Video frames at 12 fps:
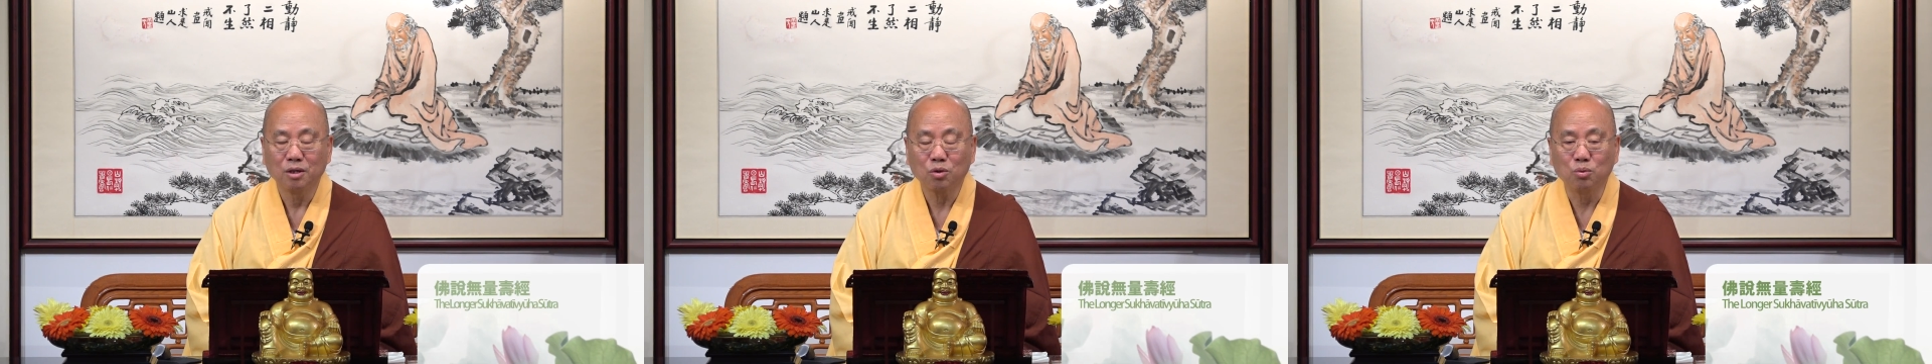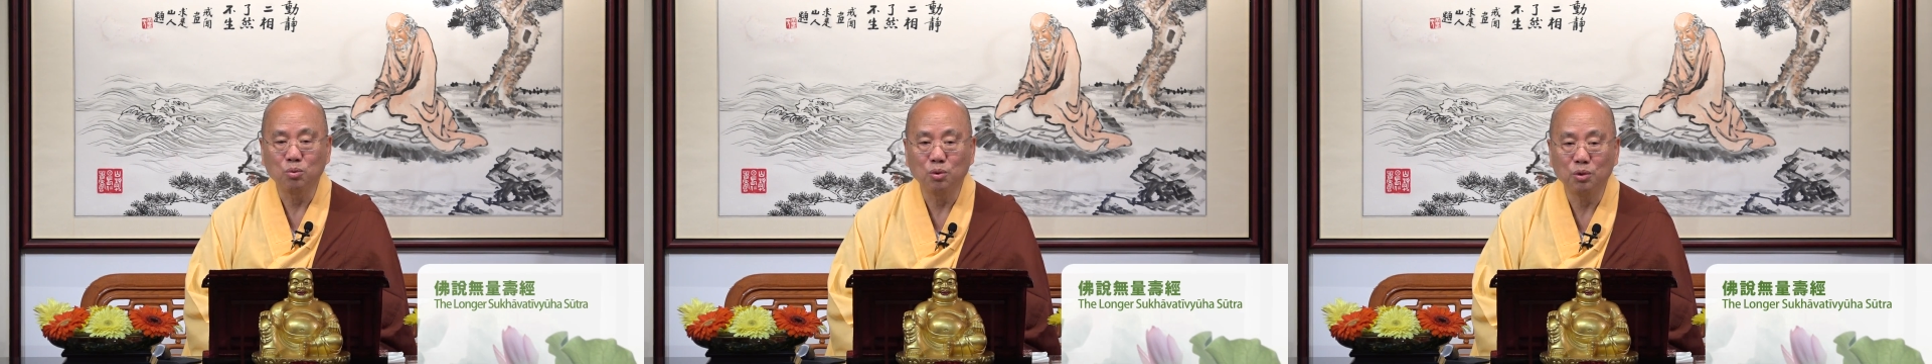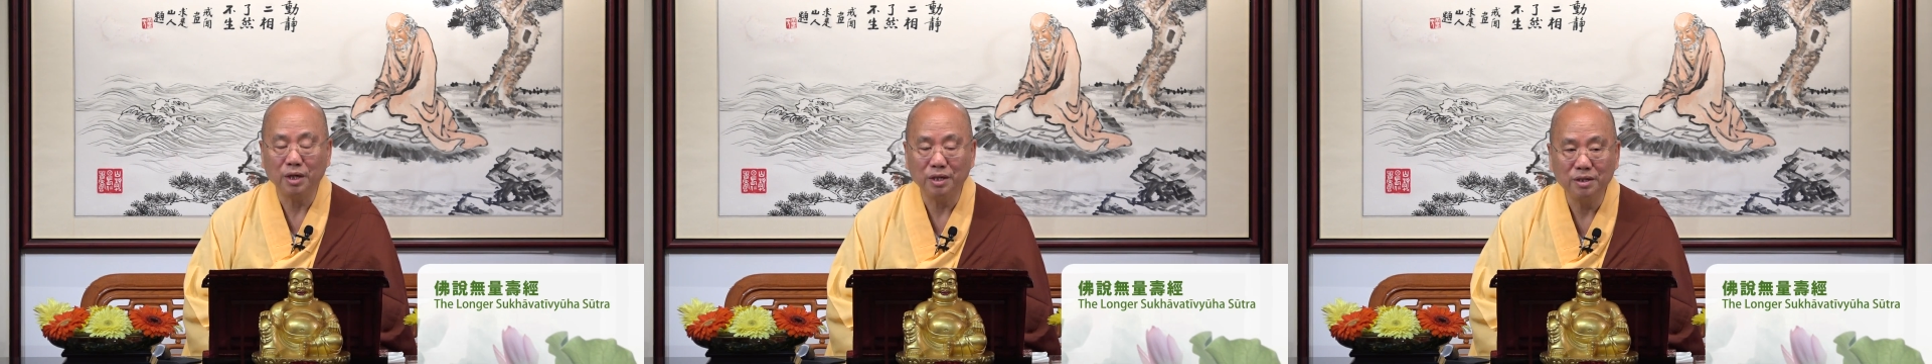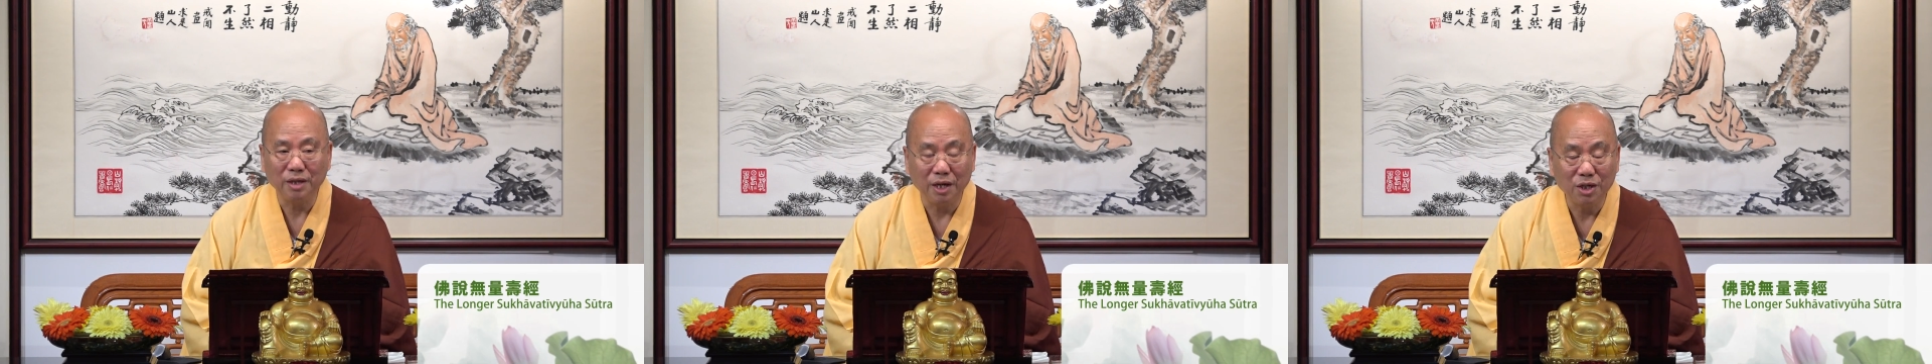古
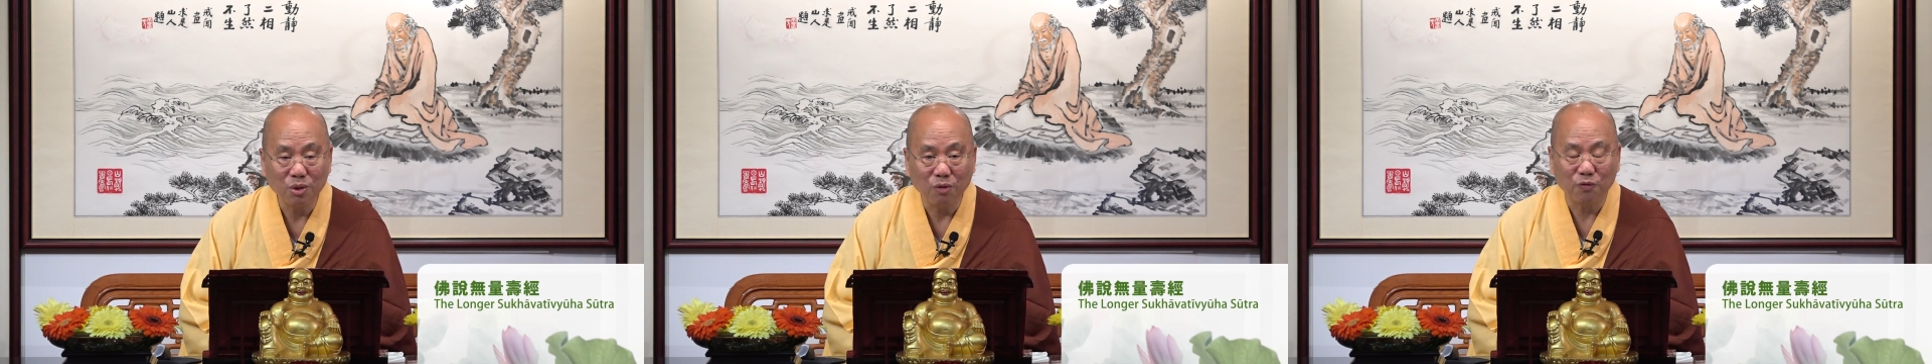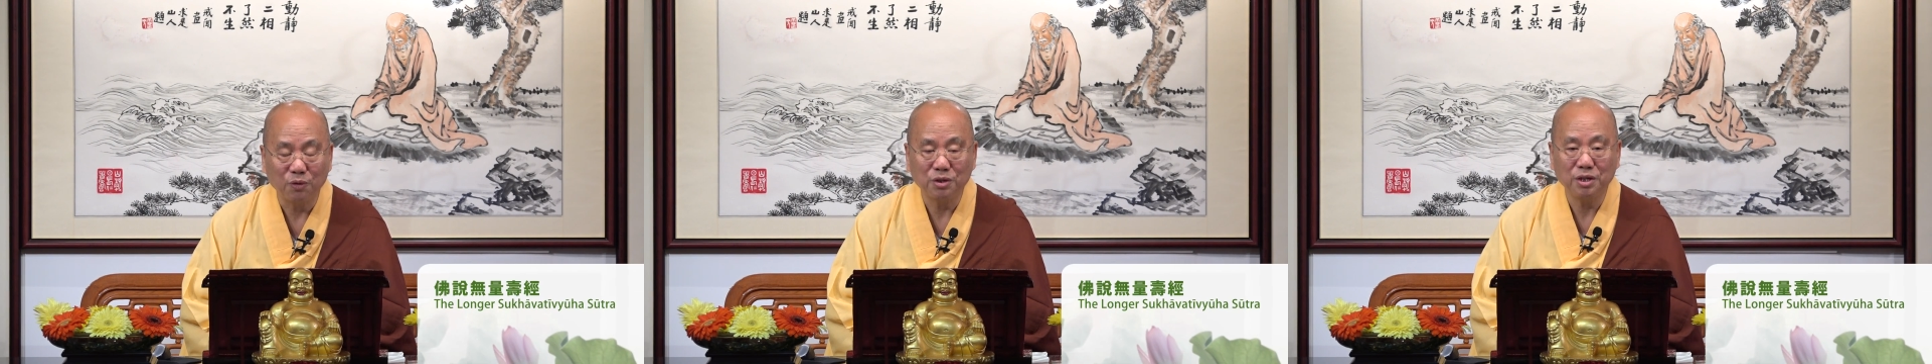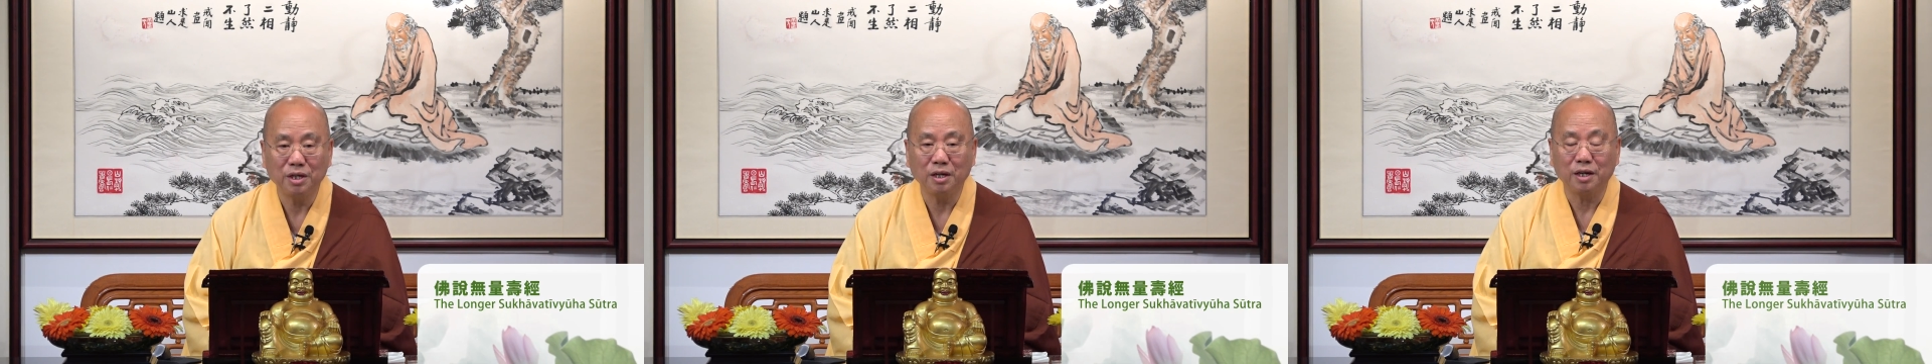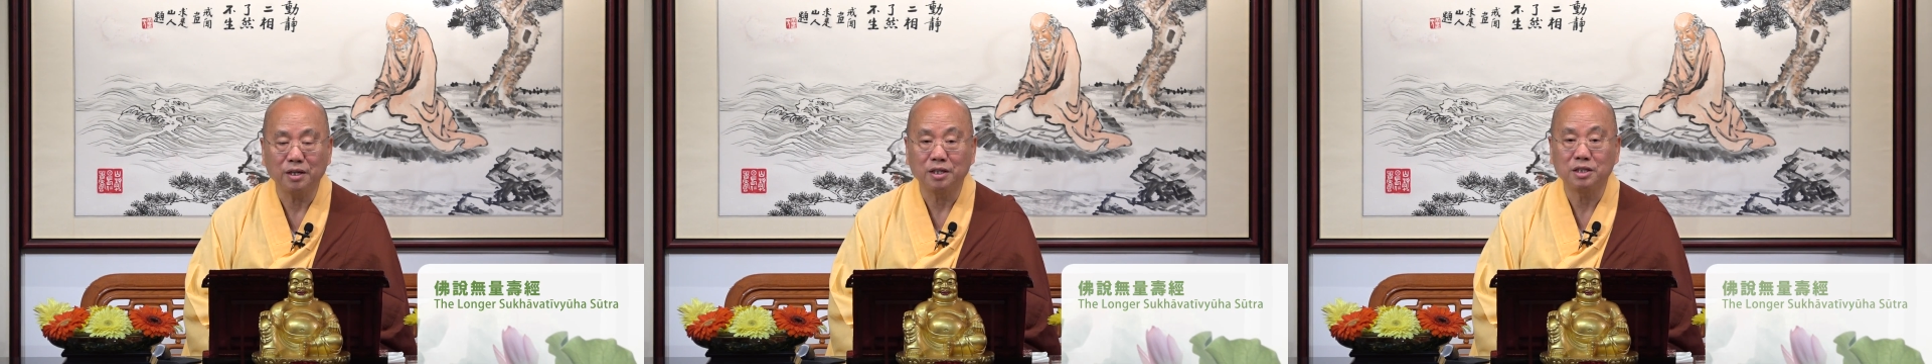人研究佛经
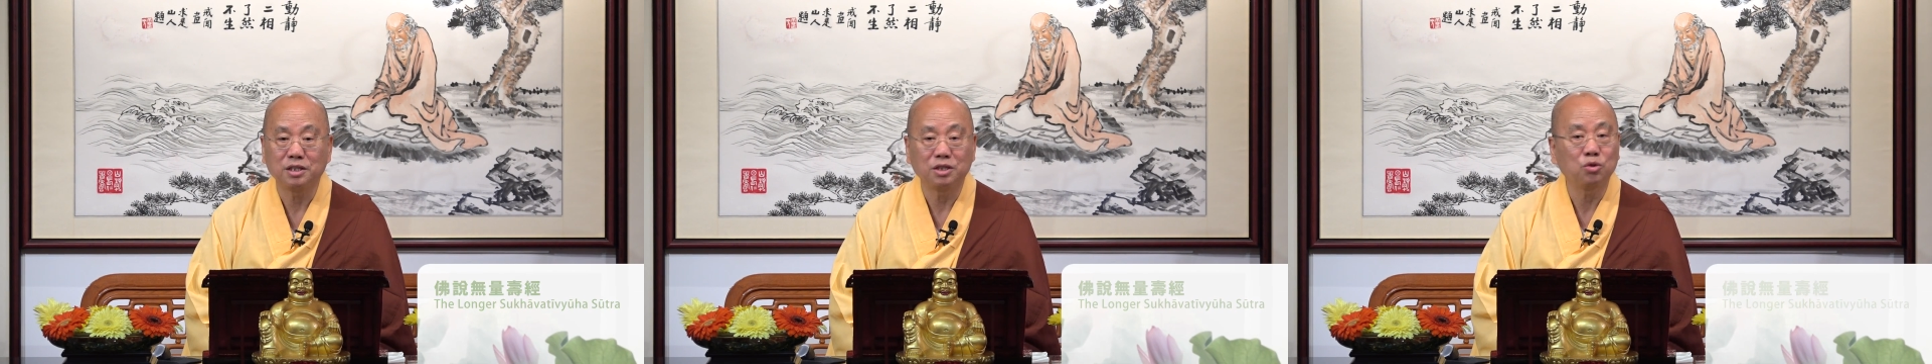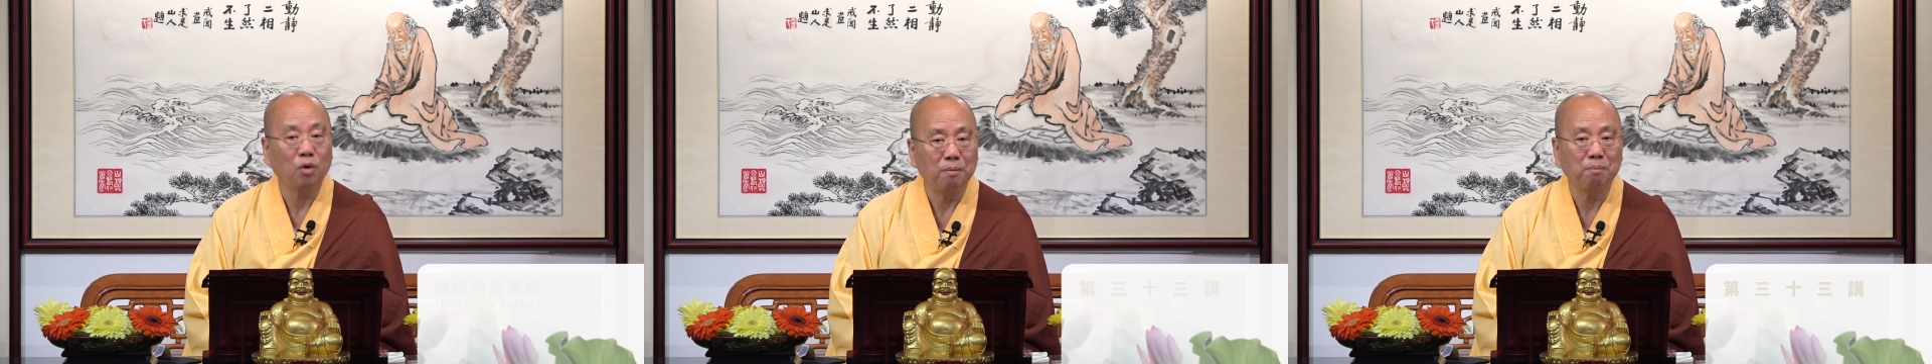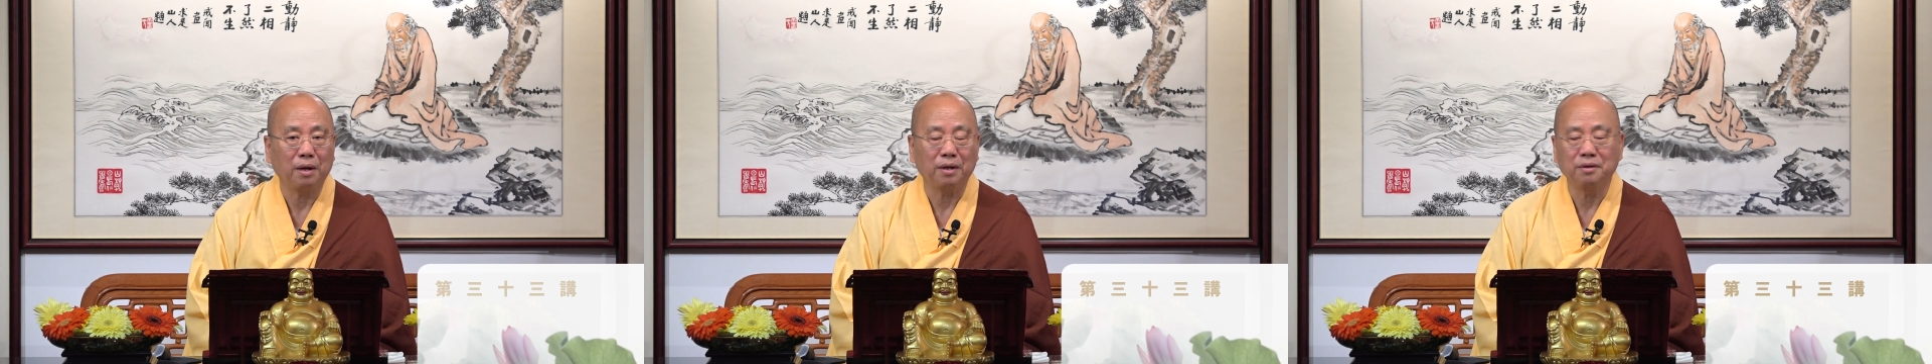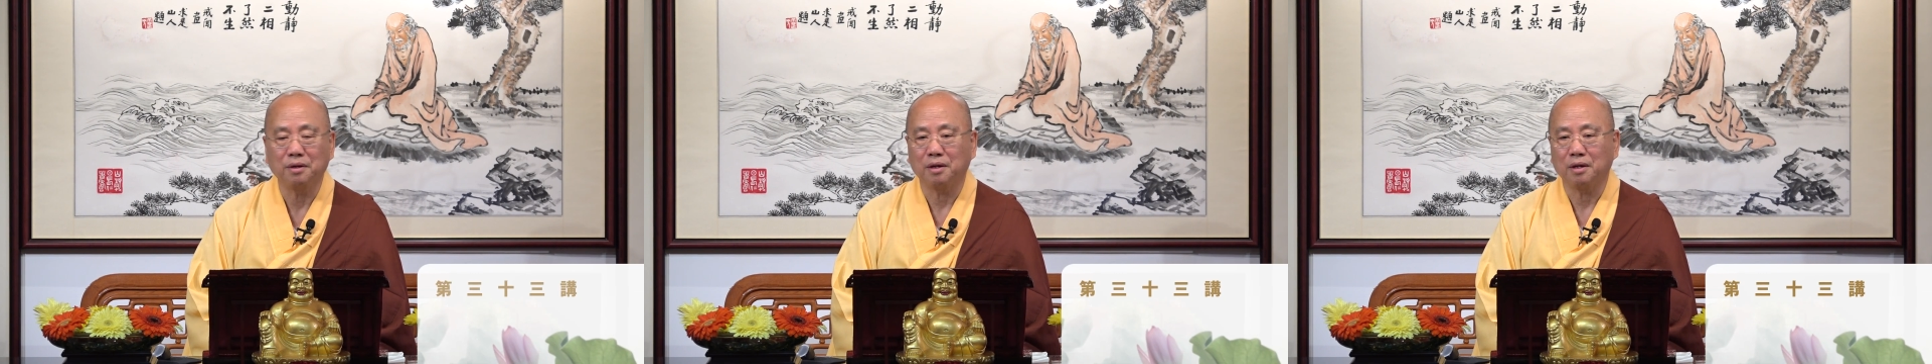啊，人专
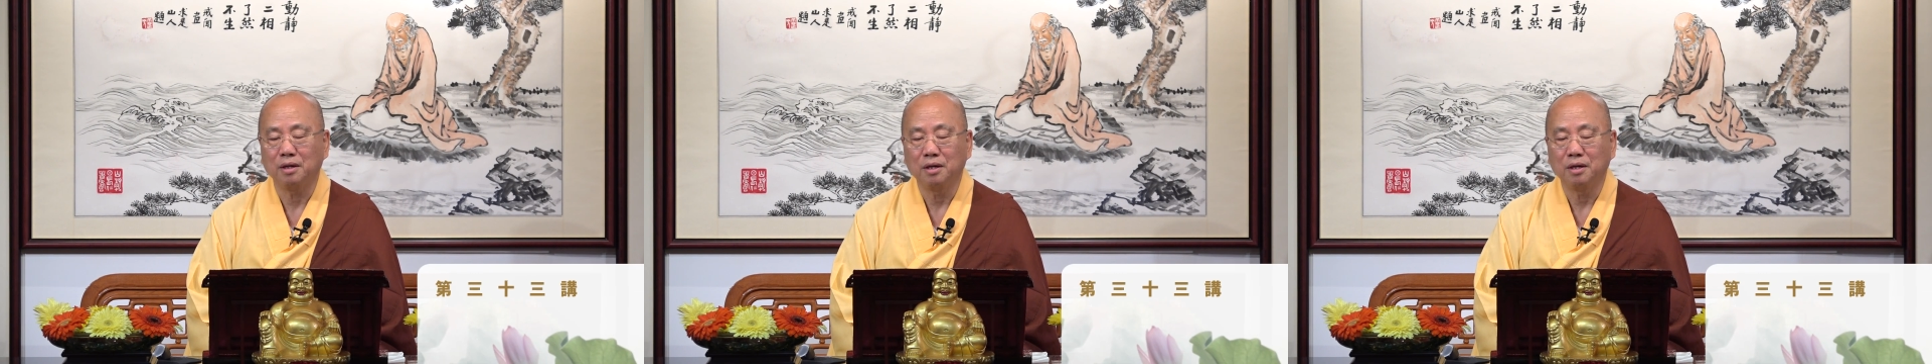门的，